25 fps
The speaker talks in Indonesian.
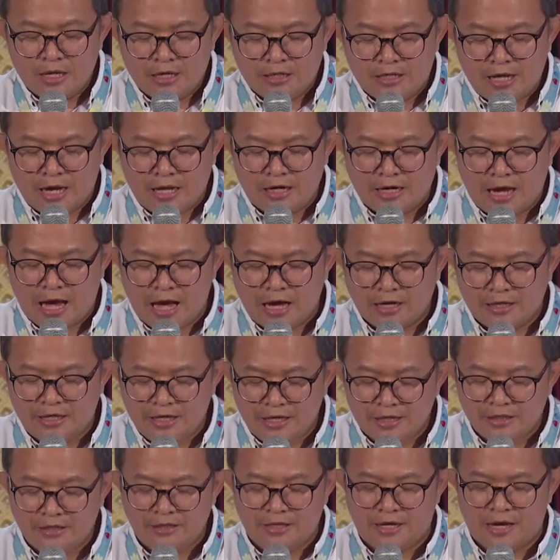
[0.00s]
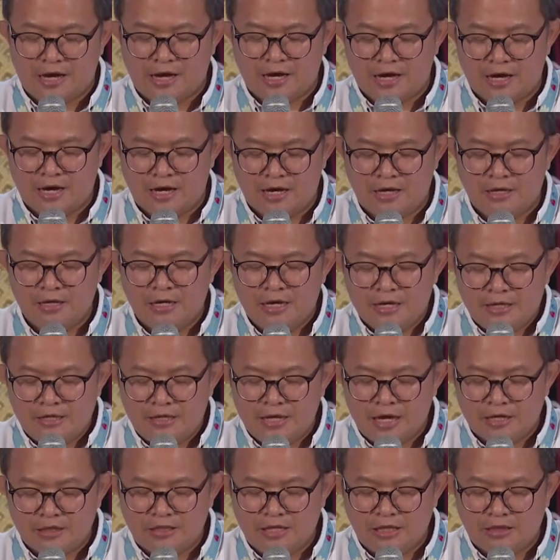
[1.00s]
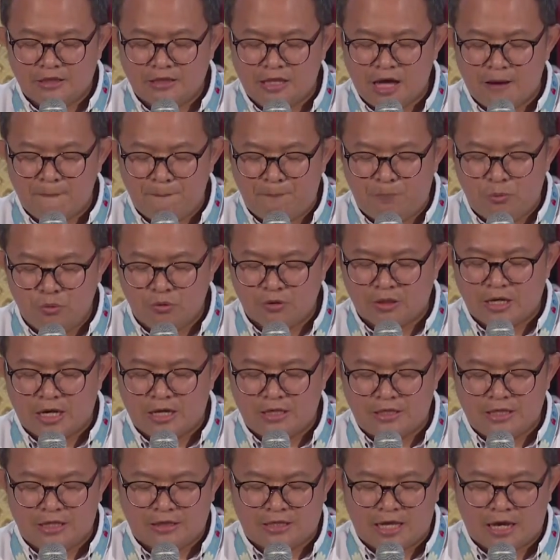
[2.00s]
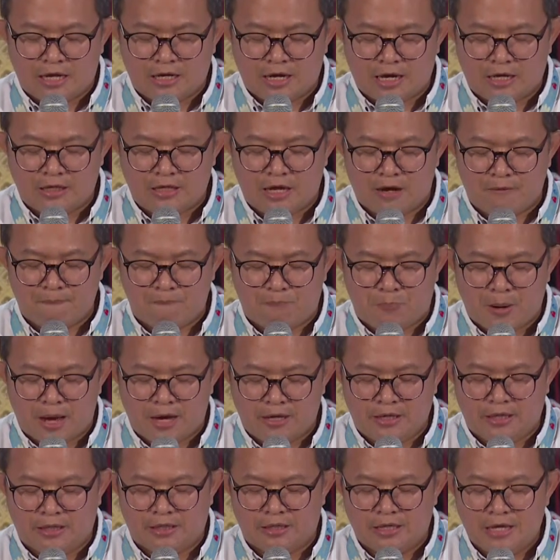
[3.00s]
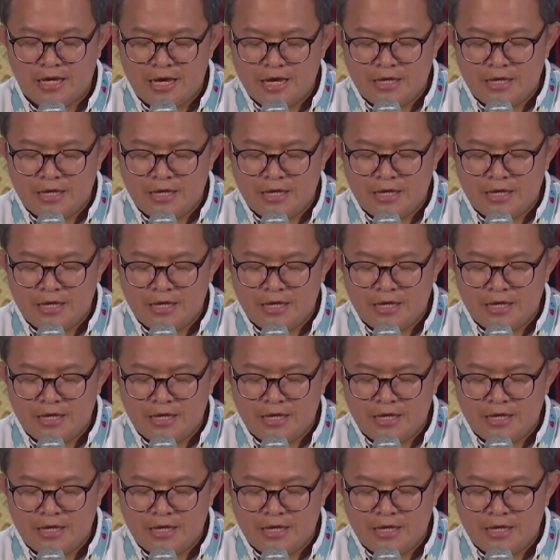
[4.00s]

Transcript: Dan akhirnya yang ditaburkan di tanah yang baik